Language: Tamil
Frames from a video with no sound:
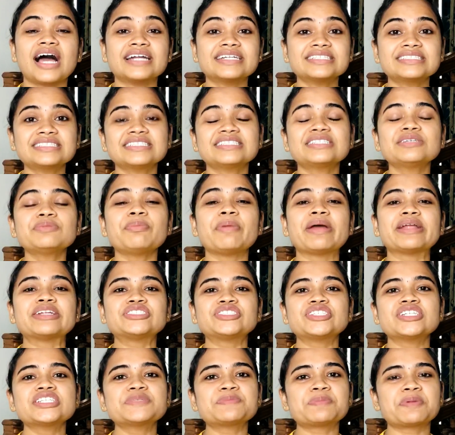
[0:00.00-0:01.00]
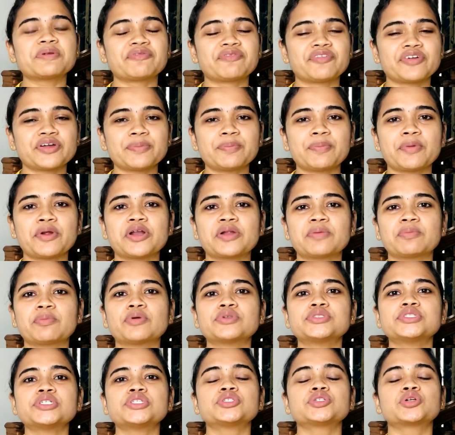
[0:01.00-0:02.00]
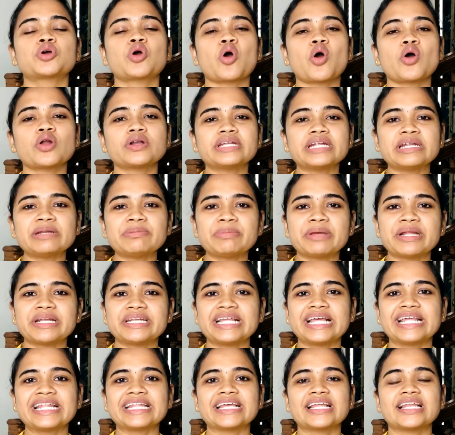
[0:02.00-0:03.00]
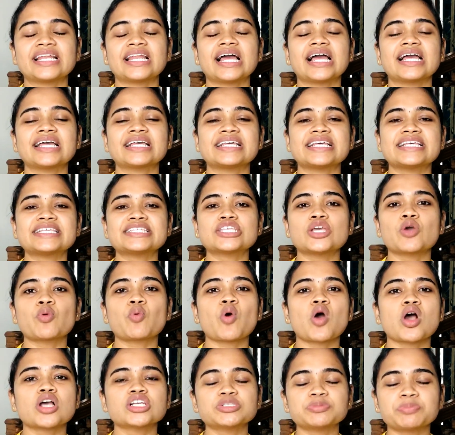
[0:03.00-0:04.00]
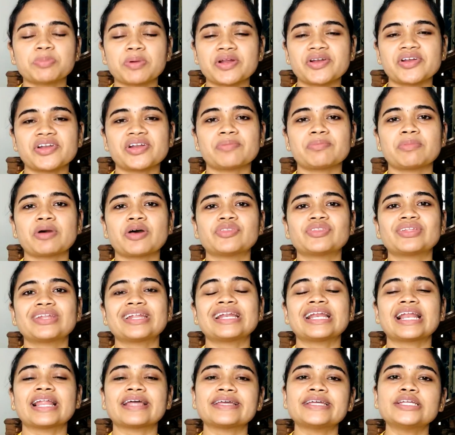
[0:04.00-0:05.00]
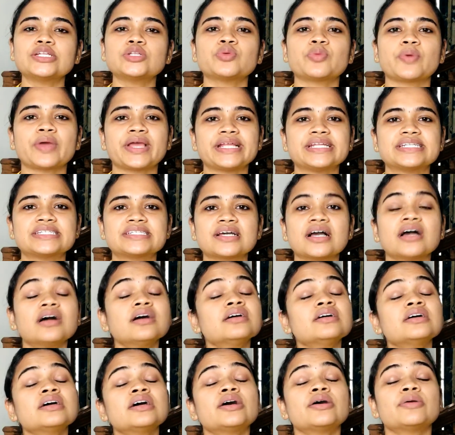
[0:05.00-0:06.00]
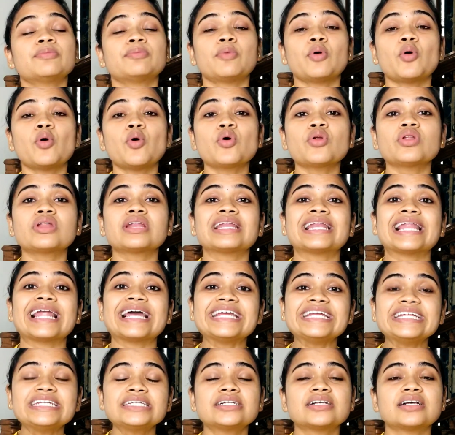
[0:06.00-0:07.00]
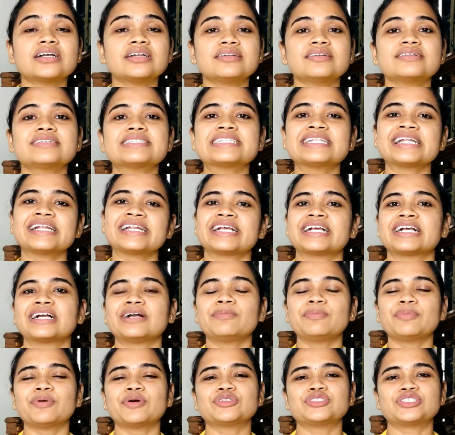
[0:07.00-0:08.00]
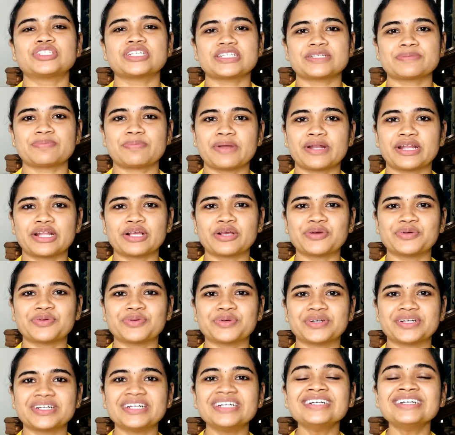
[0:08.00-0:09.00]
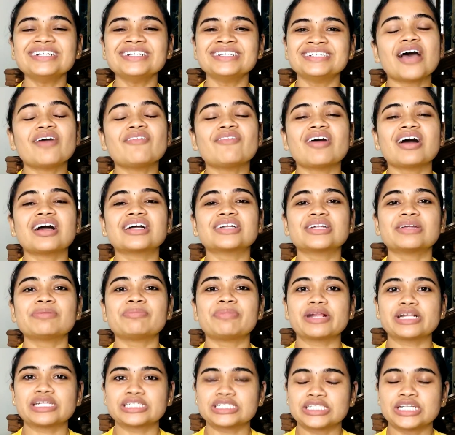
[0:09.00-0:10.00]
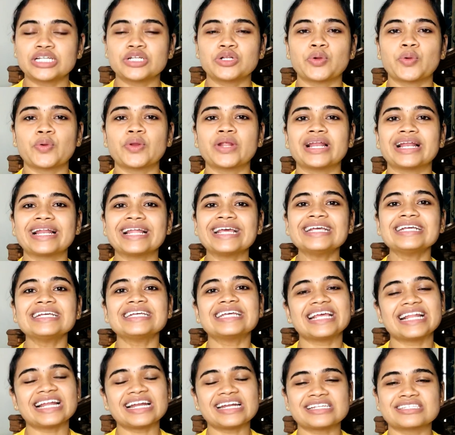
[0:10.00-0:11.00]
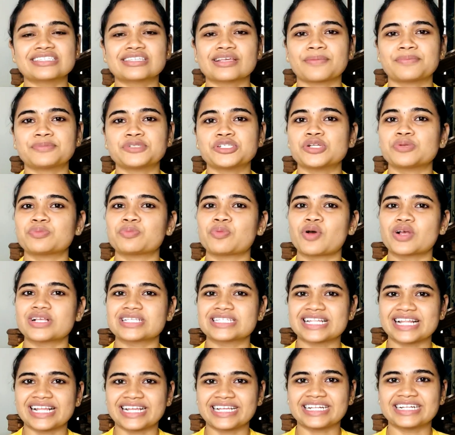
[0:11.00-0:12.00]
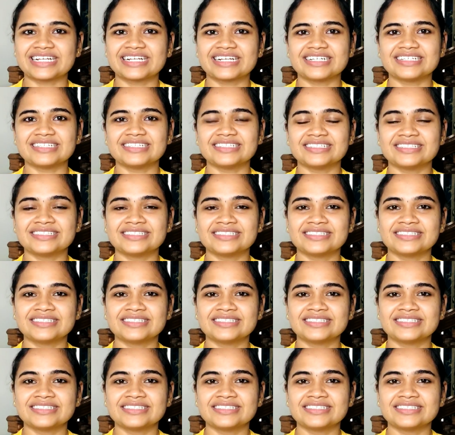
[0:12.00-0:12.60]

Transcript: அடுத்தது பெட்ஷீட்ஸ் ப்ரிஃபர் பண்ணும்போது அது காட்டன் மெட்டீரியலில் ஈஸியாக வாஷ் பண்ணுற மாதிரி லைட் வெயிட்டாக மோர் லைட் கலர்ஸில் நீங்கள் பர்ச்சேஸ் பண்ணிக்கோங்க நான் வாங்கின பெட்ஷீட்டோட லிங்க் கீழே டிஸ்கிரிப்ஷன் பாக்ஸில் இருக்கு